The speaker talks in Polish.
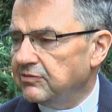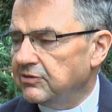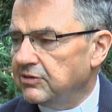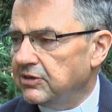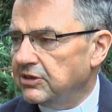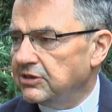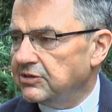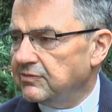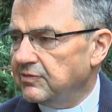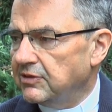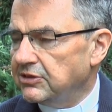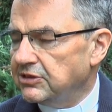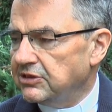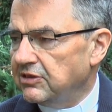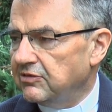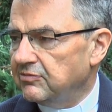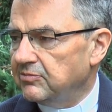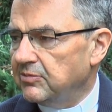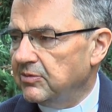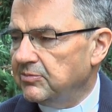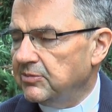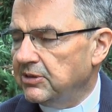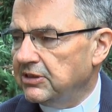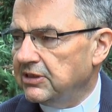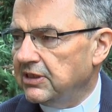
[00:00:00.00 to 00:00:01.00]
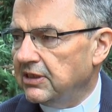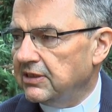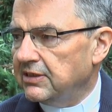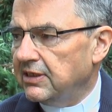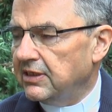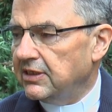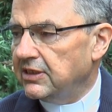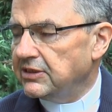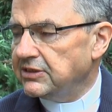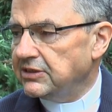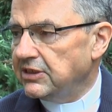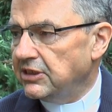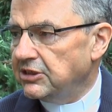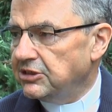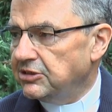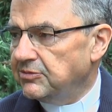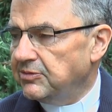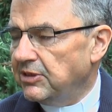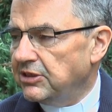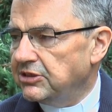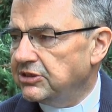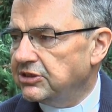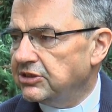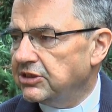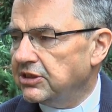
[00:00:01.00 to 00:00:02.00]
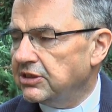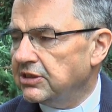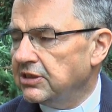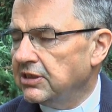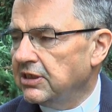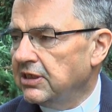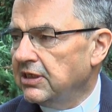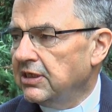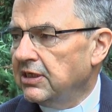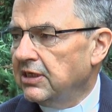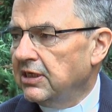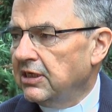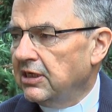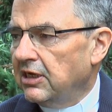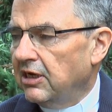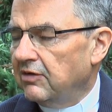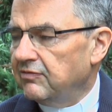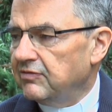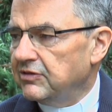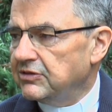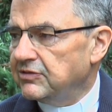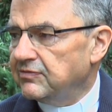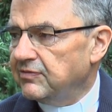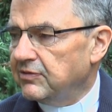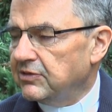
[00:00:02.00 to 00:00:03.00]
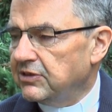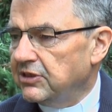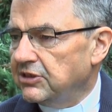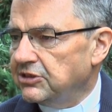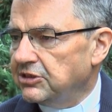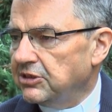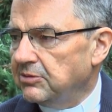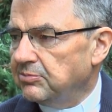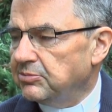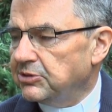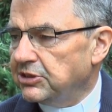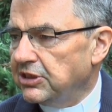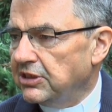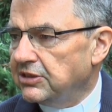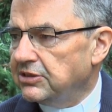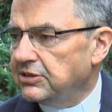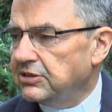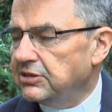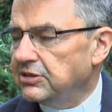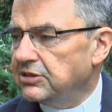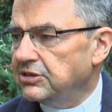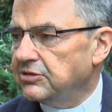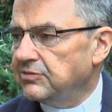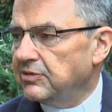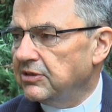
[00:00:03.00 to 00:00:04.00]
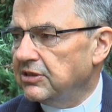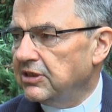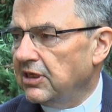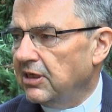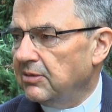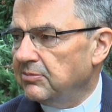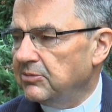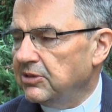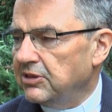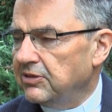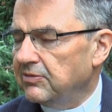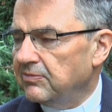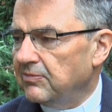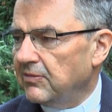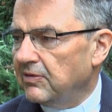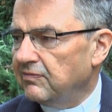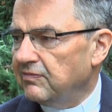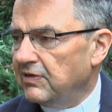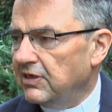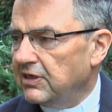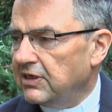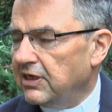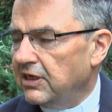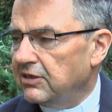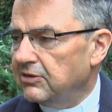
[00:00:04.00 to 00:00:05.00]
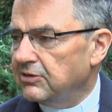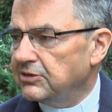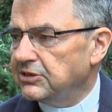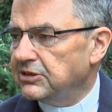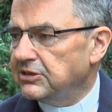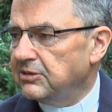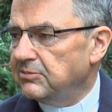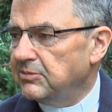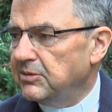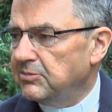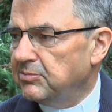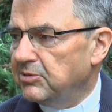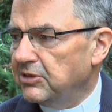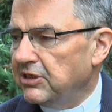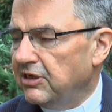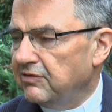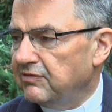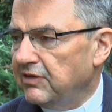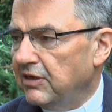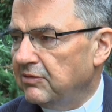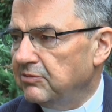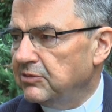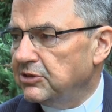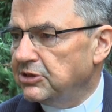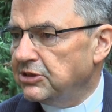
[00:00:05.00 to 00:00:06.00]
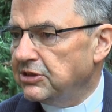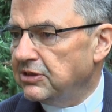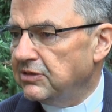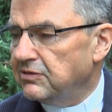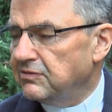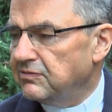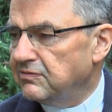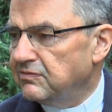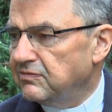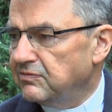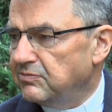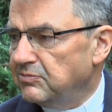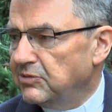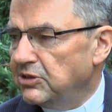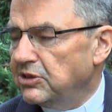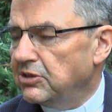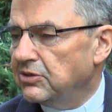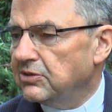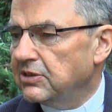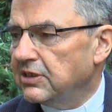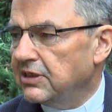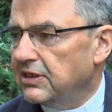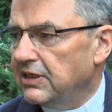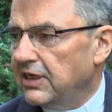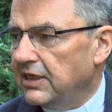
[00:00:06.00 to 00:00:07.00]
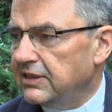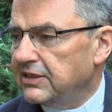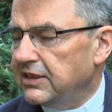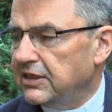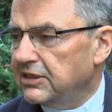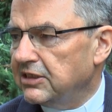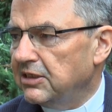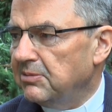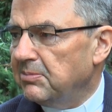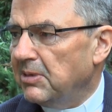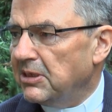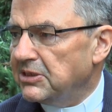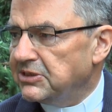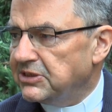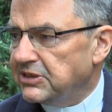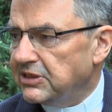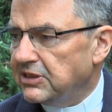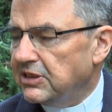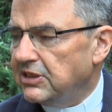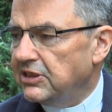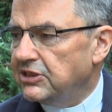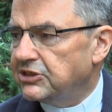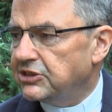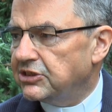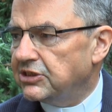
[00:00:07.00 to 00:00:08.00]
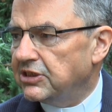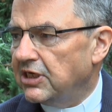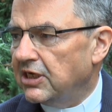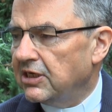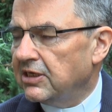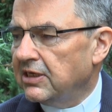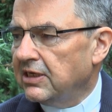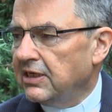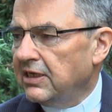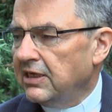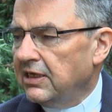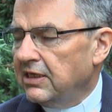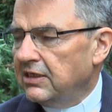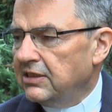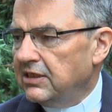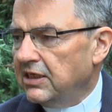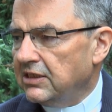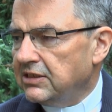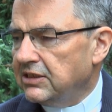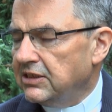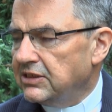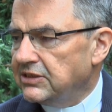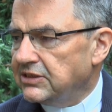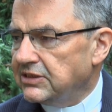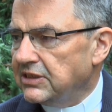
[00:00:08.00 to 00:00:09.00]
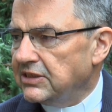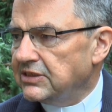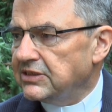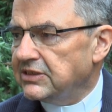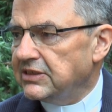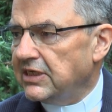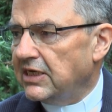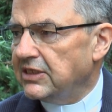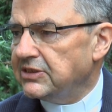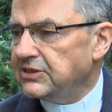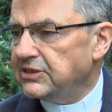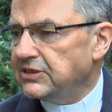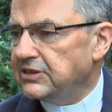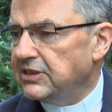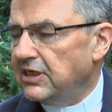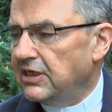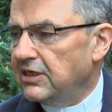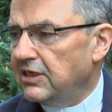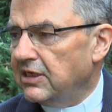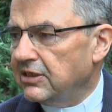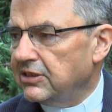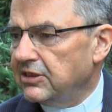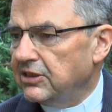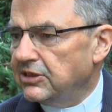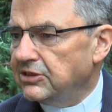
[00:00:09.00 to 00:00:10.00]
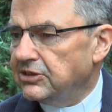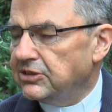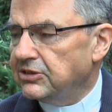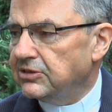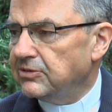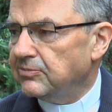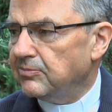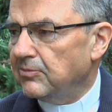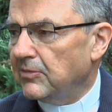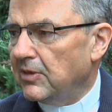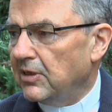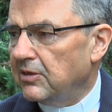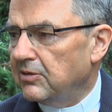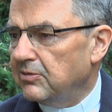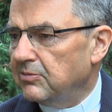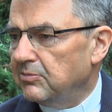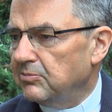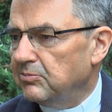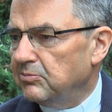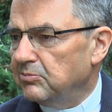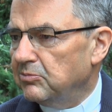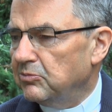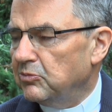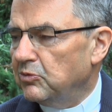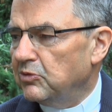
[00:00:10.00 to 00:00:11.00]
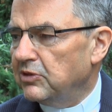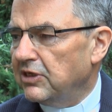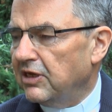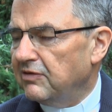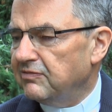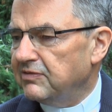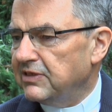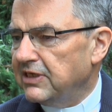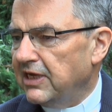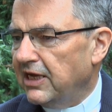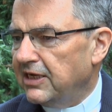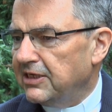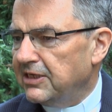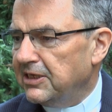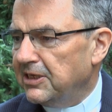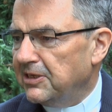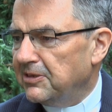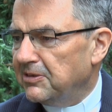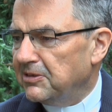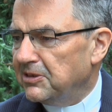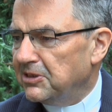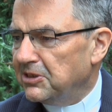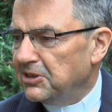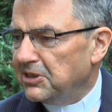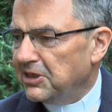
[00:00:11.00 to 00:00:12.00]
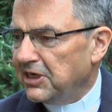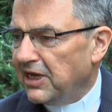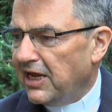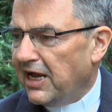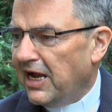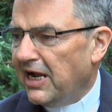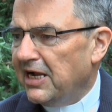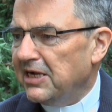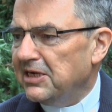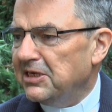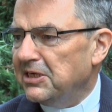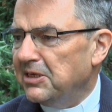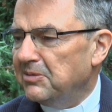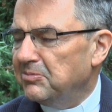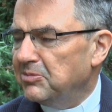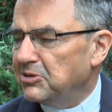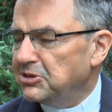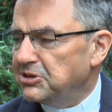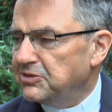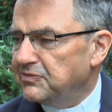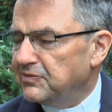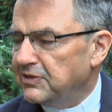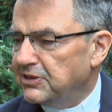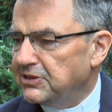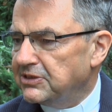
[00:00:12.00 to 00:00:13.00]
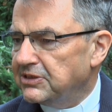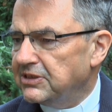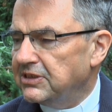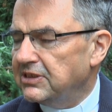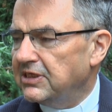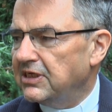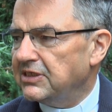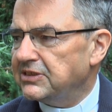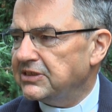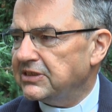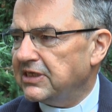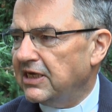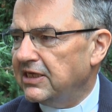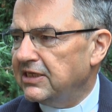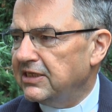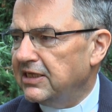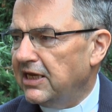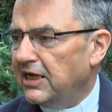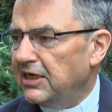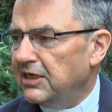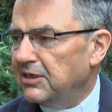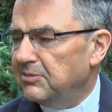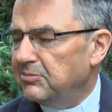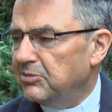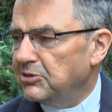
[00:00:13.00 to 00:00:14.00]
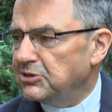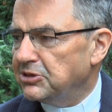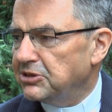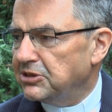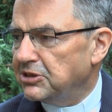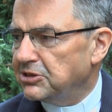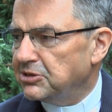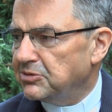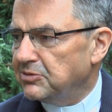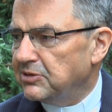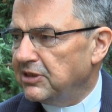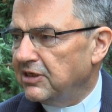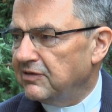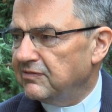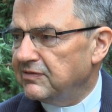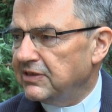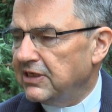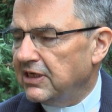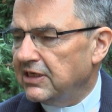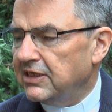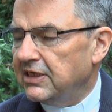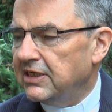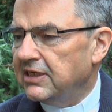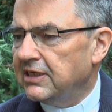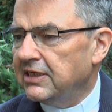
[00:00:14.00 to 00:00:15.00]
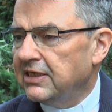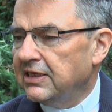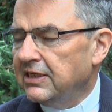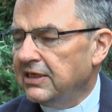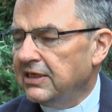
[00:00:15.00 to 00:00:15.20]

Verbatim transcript: w której zwłaszcza w momentach dla nas najświętszych, a więc w okresie przed świętami wielkanocnymi pojawiały się w minionych latach niemal cyklicznie jakieś sensacje, jakieś mm, ujawniane realne bądź fikcyjne skandale, bądź też ujawniane